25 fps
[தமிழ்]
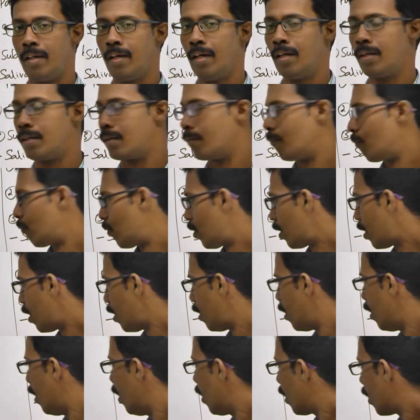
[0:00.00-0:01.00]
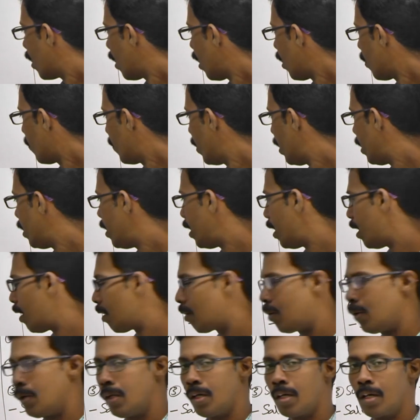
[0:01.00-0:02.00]
கட் ஓகே நார்மலி தே
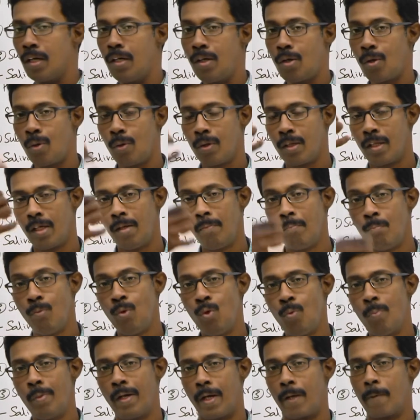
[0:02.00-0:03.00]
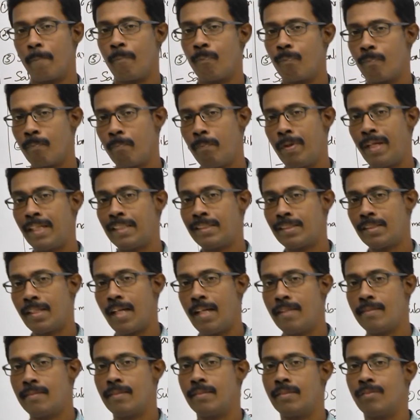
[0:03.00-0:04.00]
ஆர் கோன் கண்ட்ரோல் த மூமெண்ட்
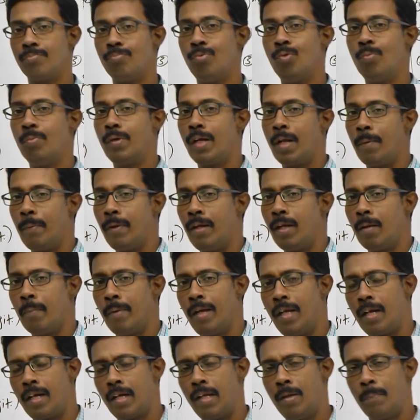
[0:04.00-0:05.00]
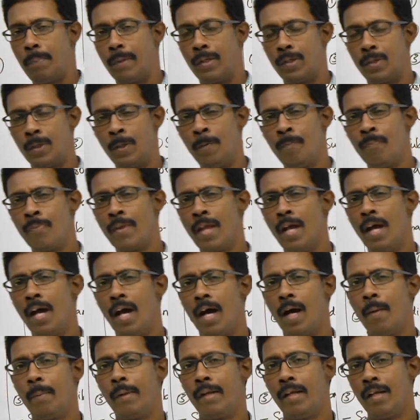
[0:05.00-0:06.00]
பெரிஸ்டால்சிஸ் மூமெண்ட் அப்படின்னு நம்ம ஏற்கனவே பார்த்தோம்
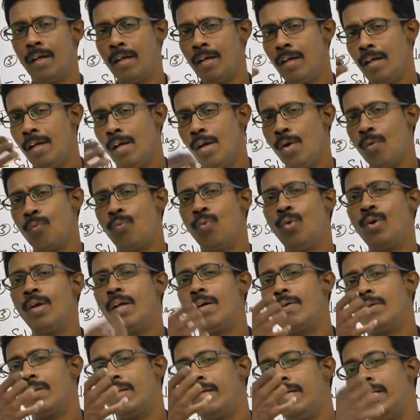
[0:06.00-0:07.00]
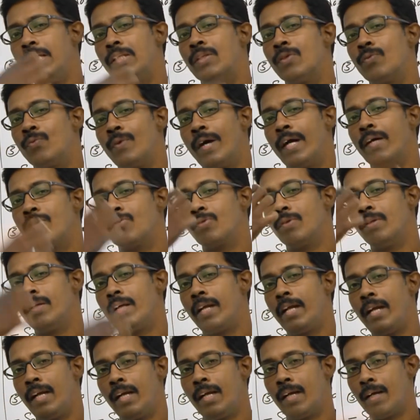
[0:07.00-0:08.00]
அப்படின்னா ஃபுட்டை வந்து ஈசோஃபேகஸ்
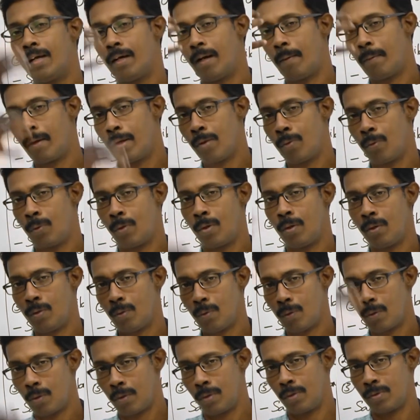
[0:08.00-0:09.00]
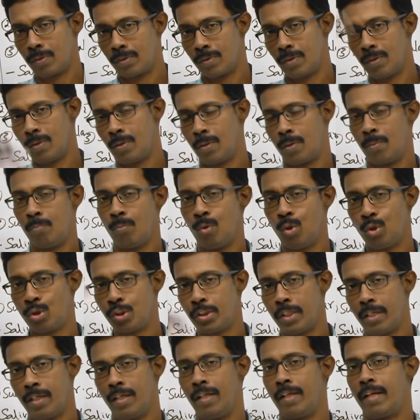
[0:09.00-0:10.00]
வந்து கீழே அப்படி ஒரு ஒரு ஒரு
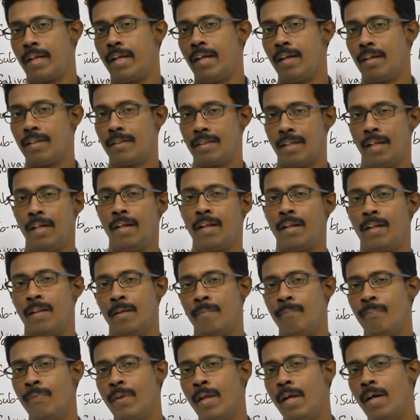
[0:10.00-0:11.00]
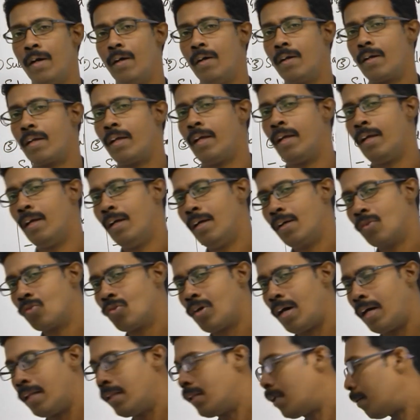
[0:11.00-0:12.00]
மோஷனில் கீழே தள்ளுறது ஓகே
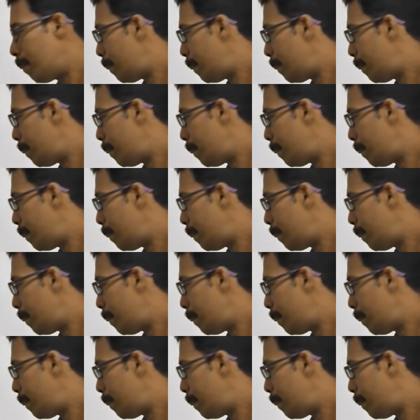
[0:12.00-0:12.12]
ஸோ அந்த